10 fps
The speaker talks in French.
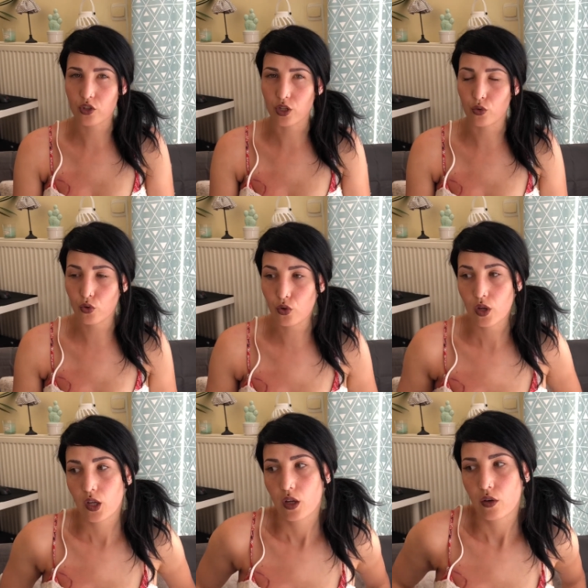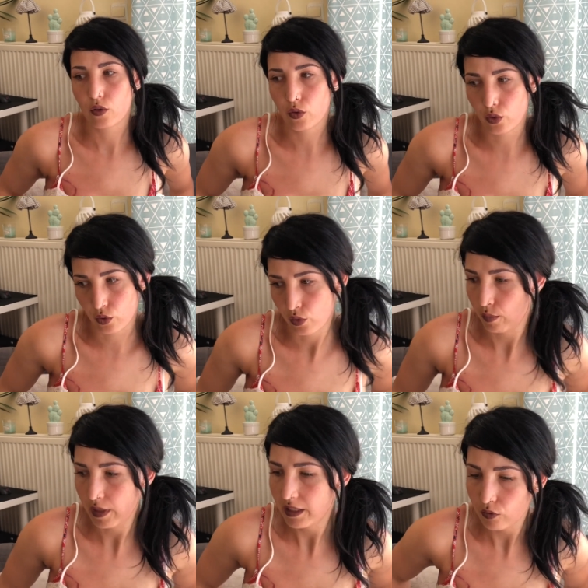que j'ai eus. Euh,
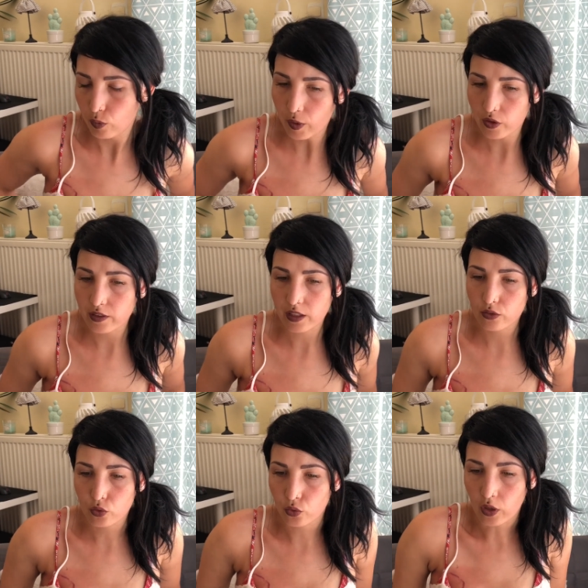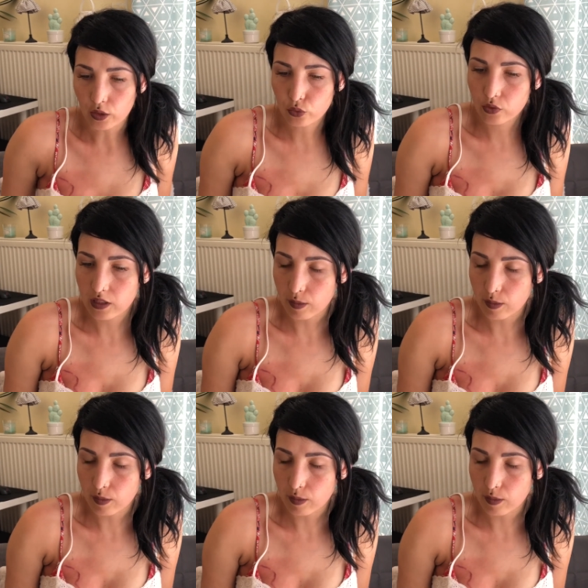mettez-vous pas en tête qu'on aura tous